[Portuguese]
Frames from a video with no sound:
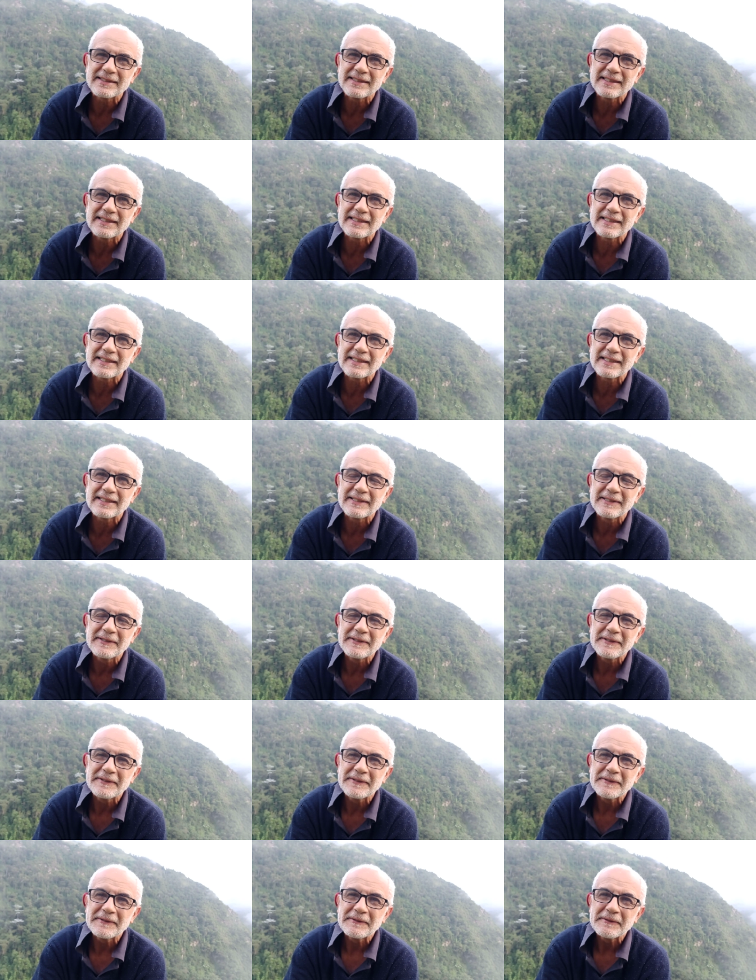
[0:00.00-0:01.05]
É,
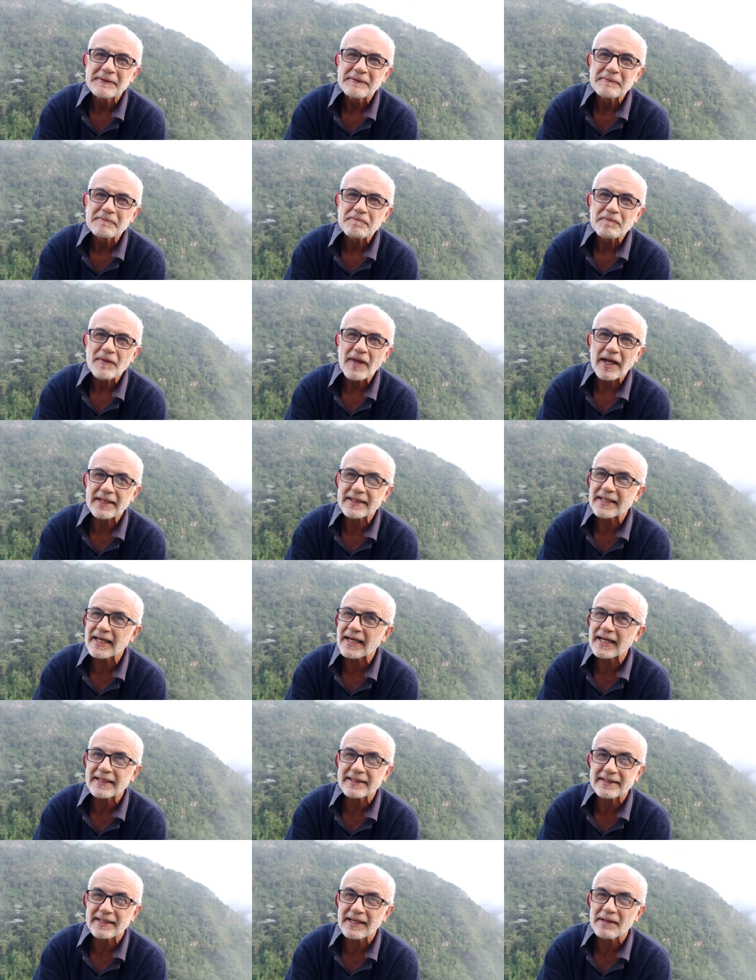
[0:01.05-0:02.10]
a
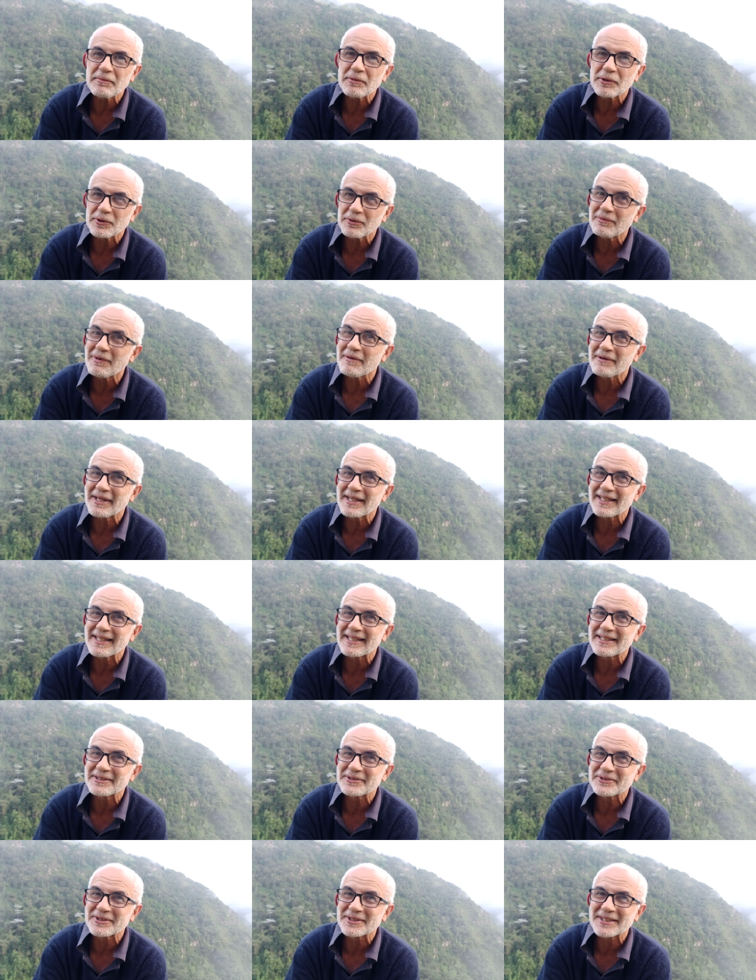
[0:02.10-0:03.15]
Terra treme de uma
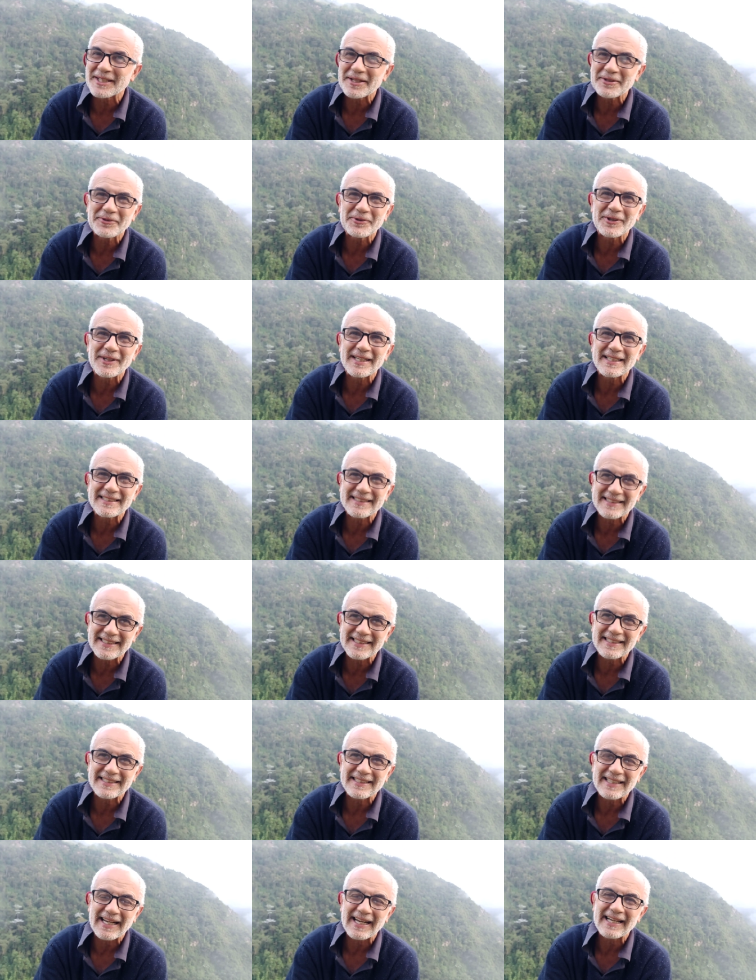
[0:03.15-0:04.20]
maneira assustadora,
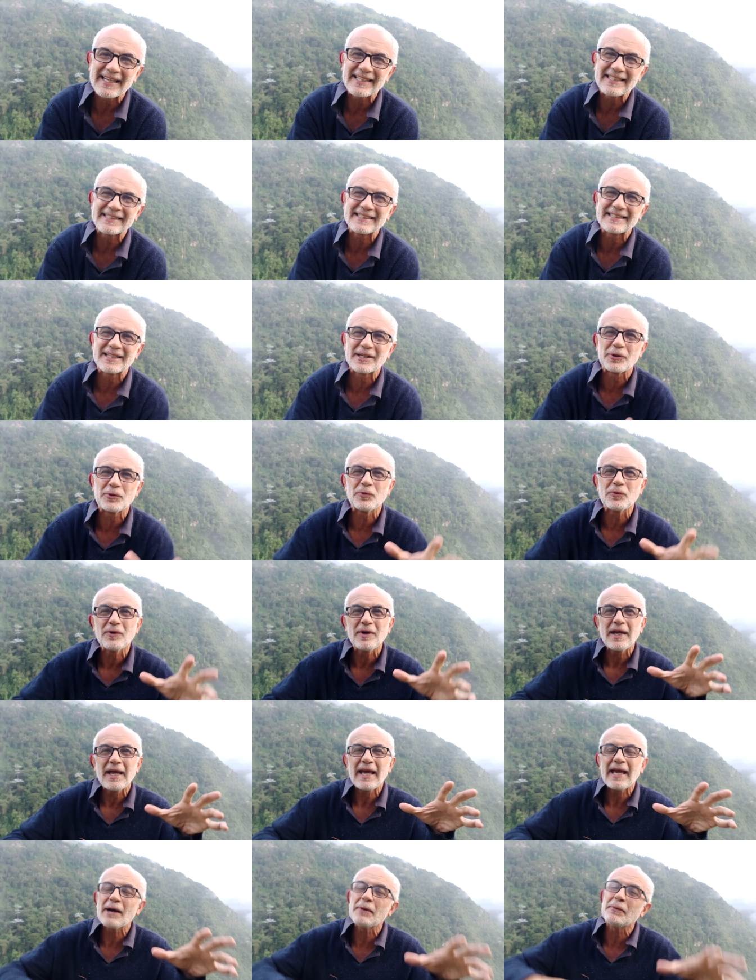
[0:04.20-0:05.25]
sim. A região
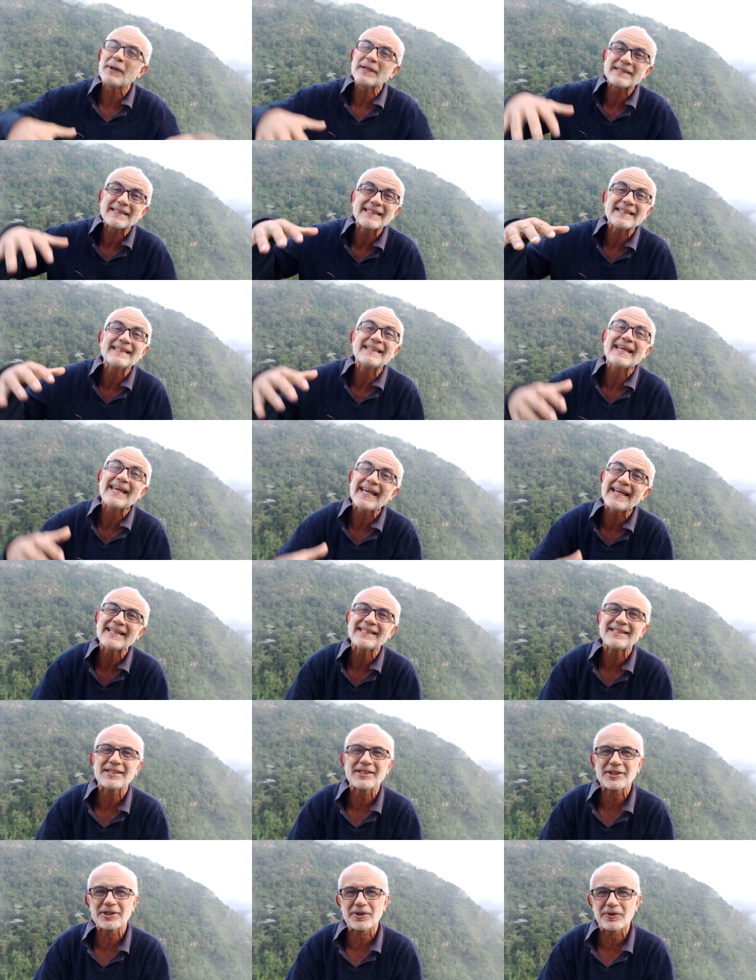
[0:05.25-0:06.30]
é um
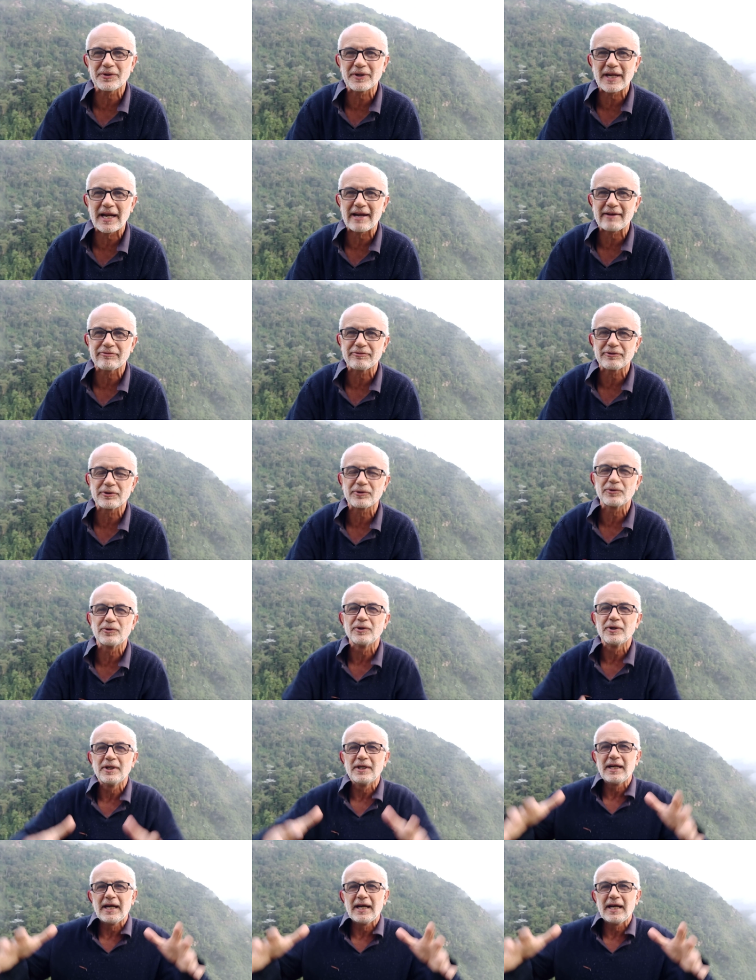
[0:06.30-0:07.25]
acidente geográfico.